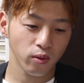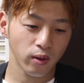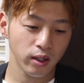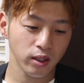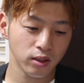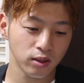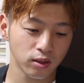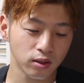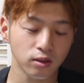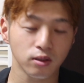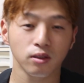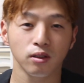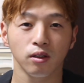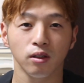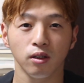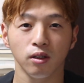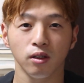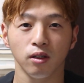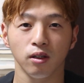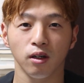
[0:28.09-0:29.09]
はいつ
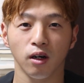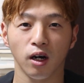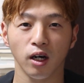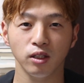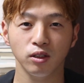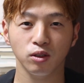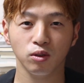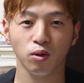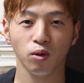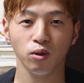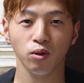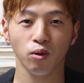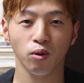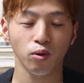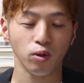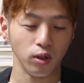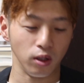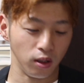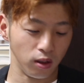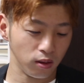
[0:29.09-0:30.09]
初恋多
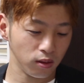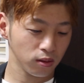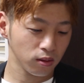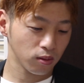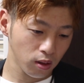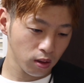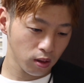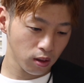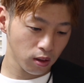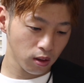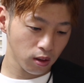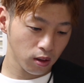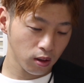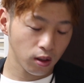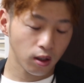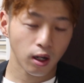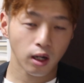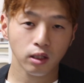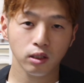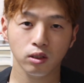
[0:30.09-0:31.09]
いな
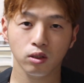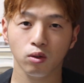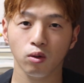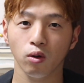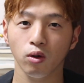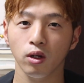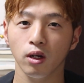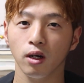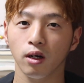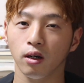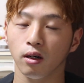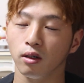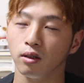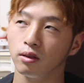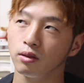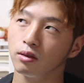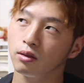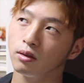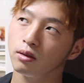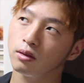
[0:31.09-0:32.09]
初恋な
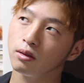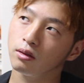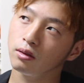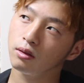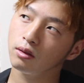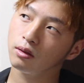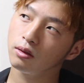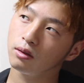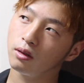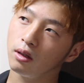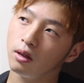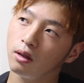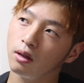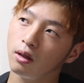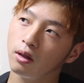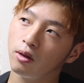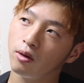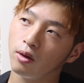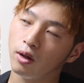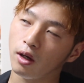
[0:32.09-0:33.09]

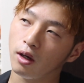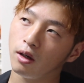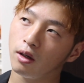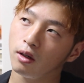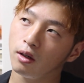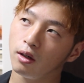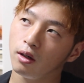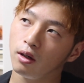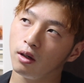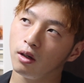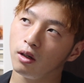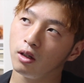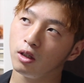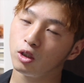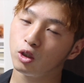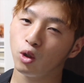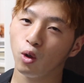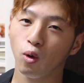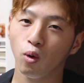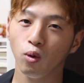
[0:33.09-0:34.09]
えっとね
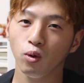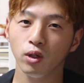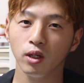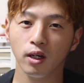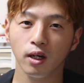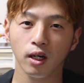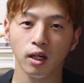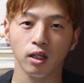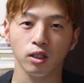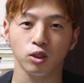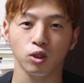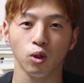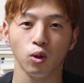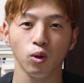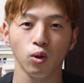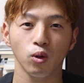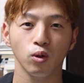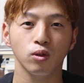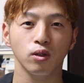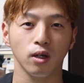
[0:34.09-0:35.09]
小2から
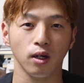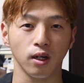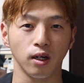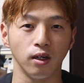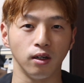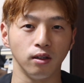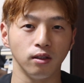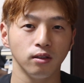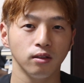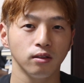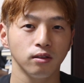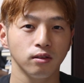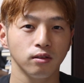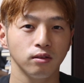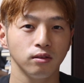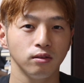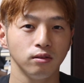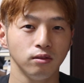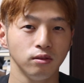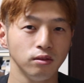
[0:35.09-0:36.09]
小6から
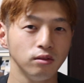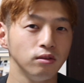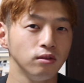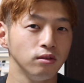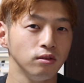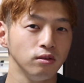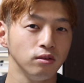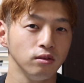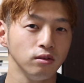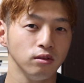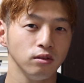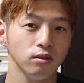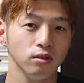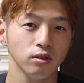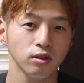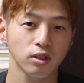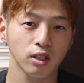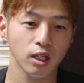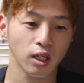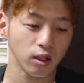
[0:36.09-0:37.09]
うん
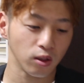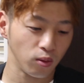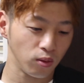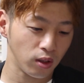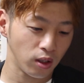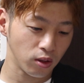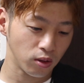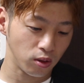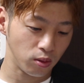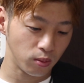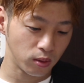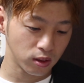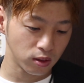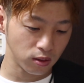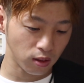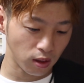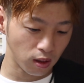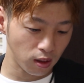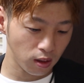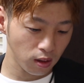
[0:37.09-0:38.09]
好きやった女の人います
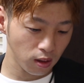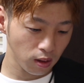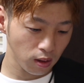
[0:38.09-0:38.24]
ね